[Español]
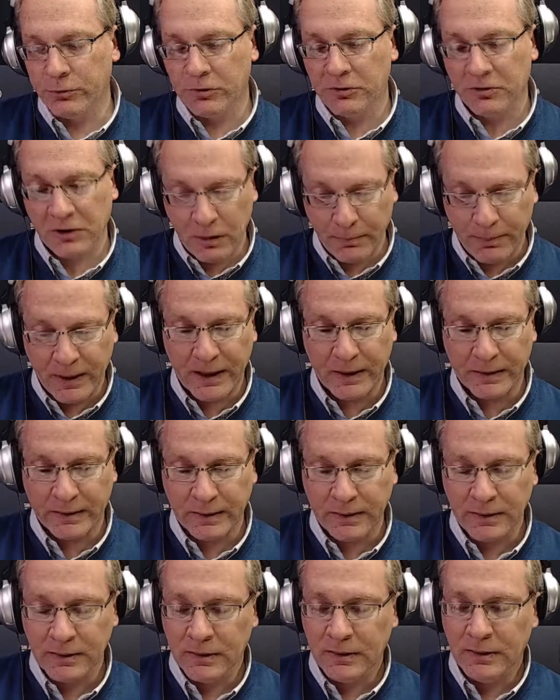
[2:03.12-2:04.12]
ser
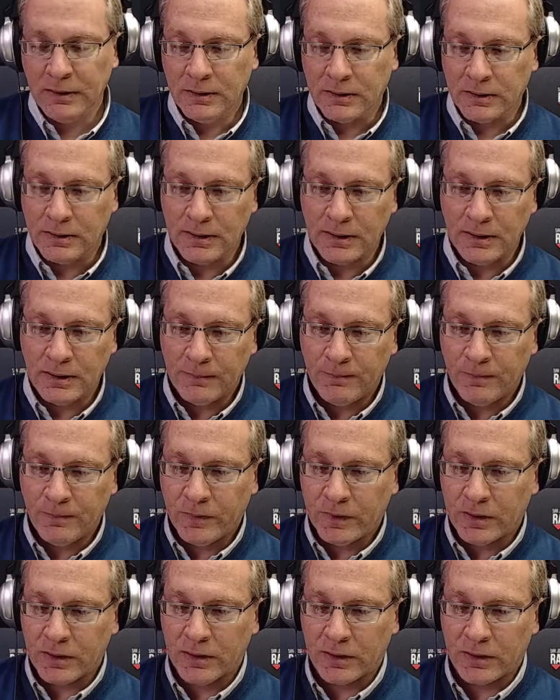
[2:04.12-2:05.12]
parte de
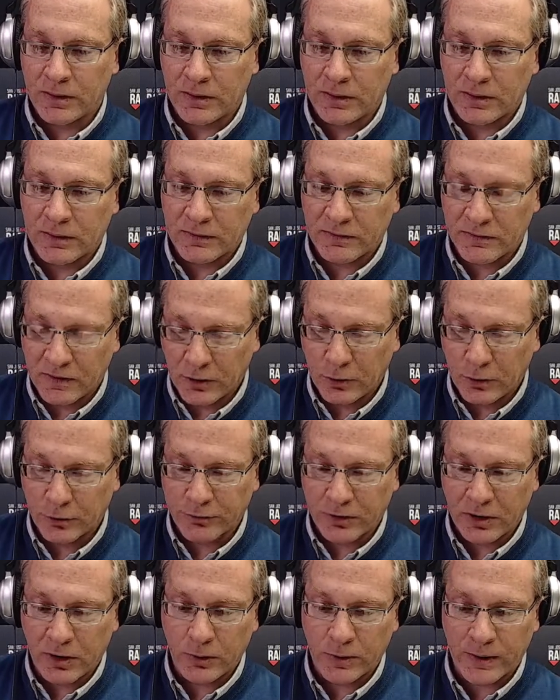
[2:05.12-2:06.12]
eh, San
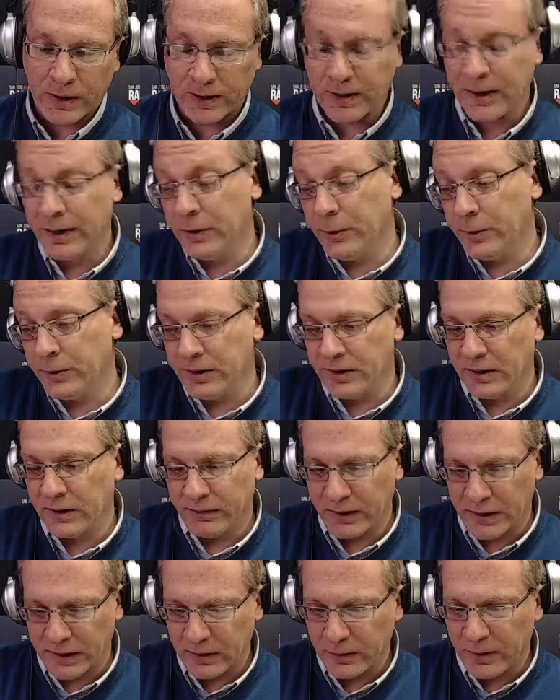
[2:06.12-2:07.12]
José Ahora Radio y en
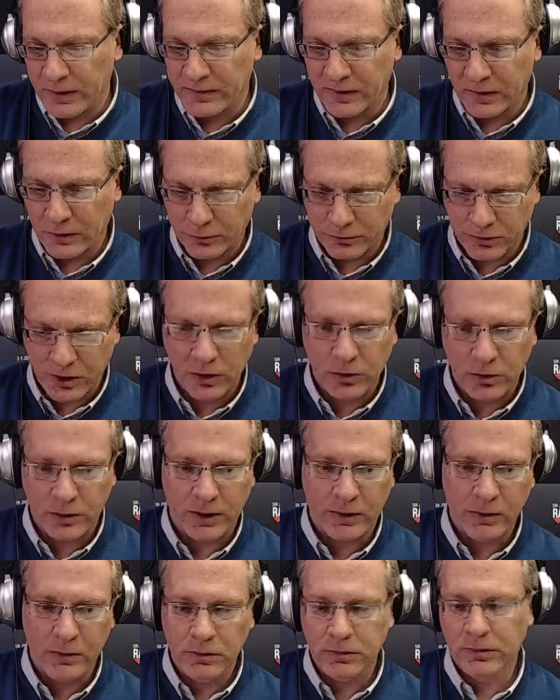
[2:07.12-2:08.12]
definitiva de San José Ahora, ¿no?